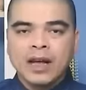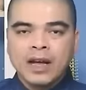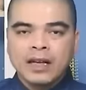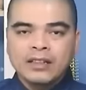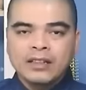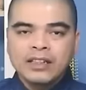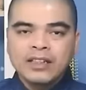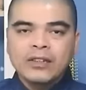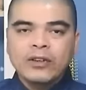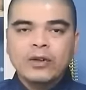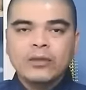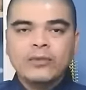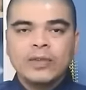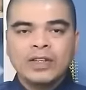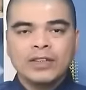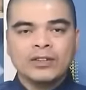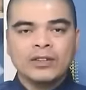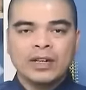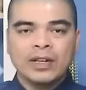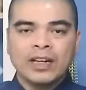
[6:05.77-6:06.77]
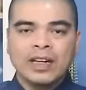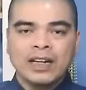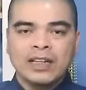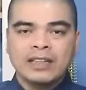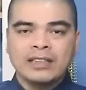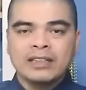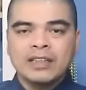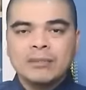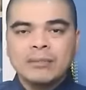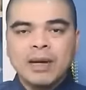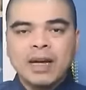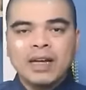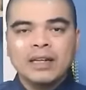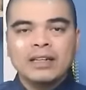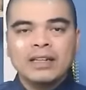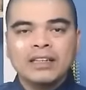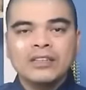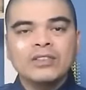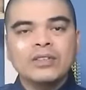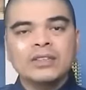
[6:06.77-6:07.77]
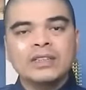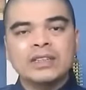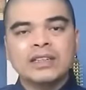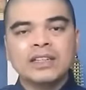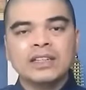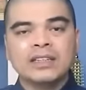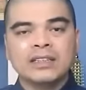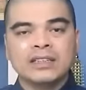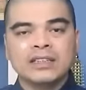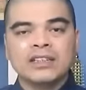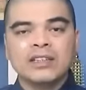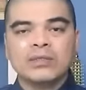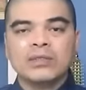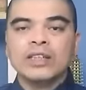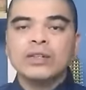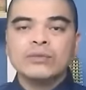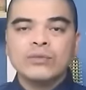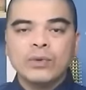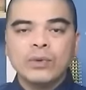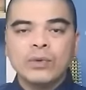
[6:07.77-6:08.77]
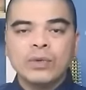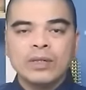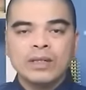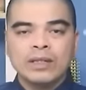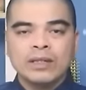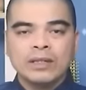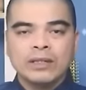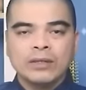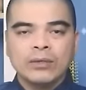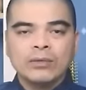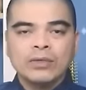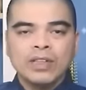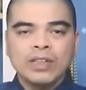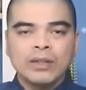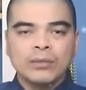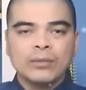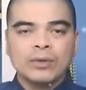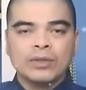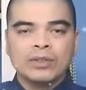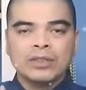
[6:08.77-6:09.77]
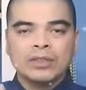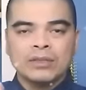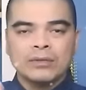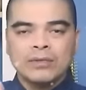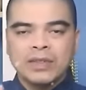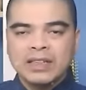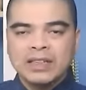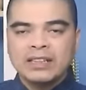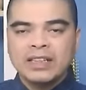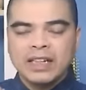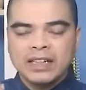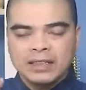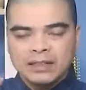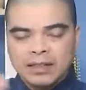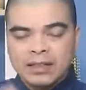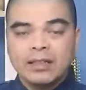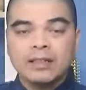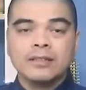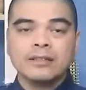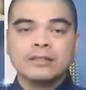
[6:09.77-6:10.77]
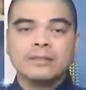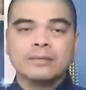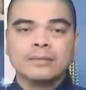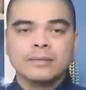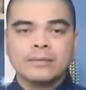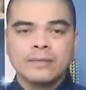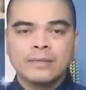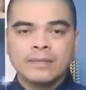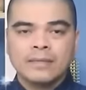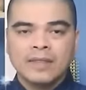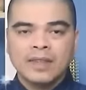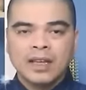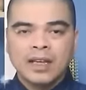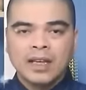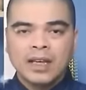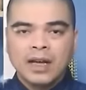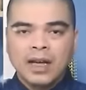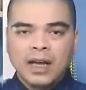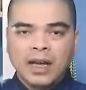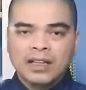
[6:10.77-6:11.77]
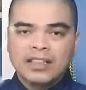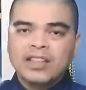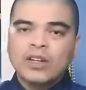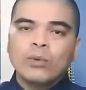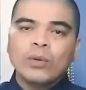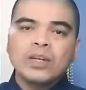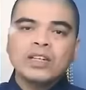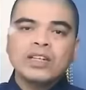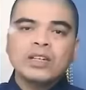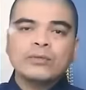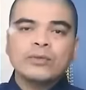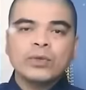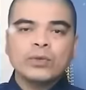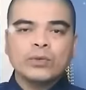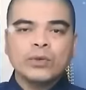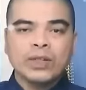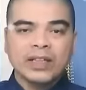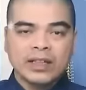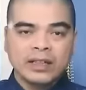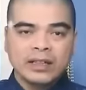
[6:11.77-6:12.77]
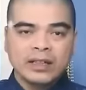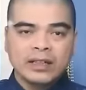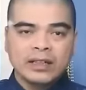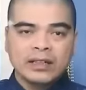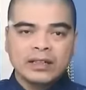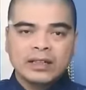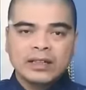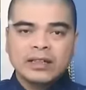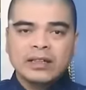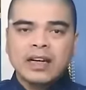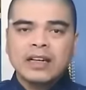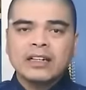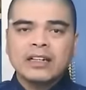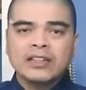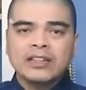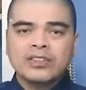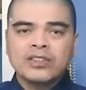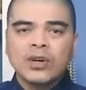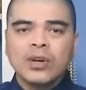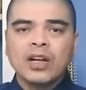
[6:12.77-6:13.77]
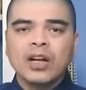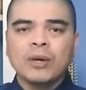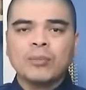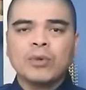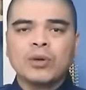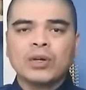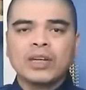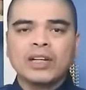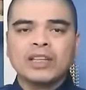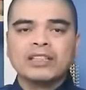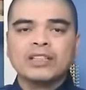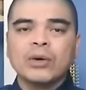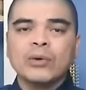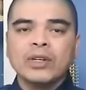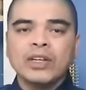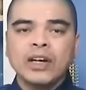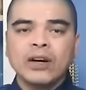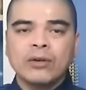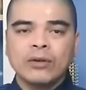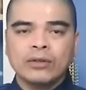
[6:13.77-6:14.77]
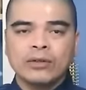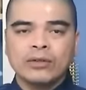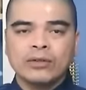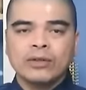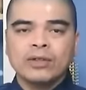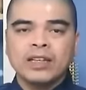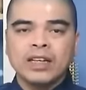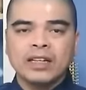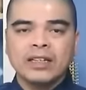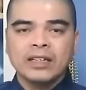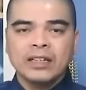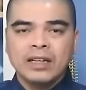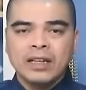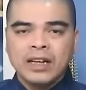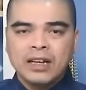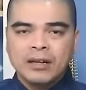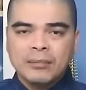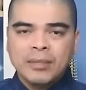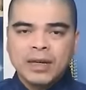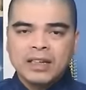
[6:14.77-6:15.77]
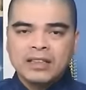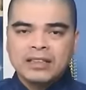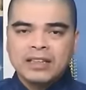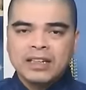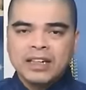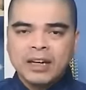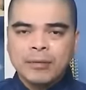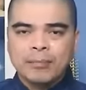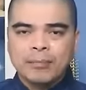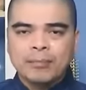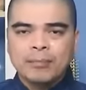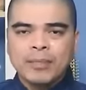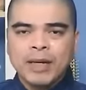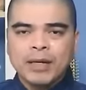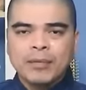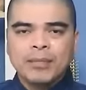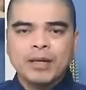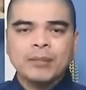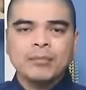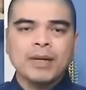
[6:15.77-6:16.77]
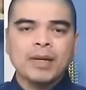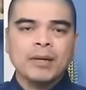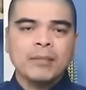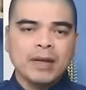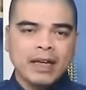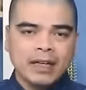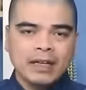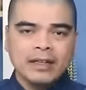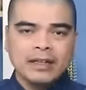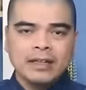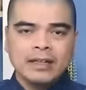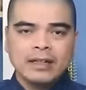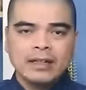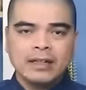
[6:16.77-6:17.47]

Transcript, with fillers: À, những con vật nhỏ này sẽ mang đến cho gia đình nhiều tin vui cũng như là một sự vinh danh rất lớn. À, theo quan niệm phong thủy thì đây được cho là một cái dấu hiệu cho thấy bạn sẽ gặp may mắn mãi mãi.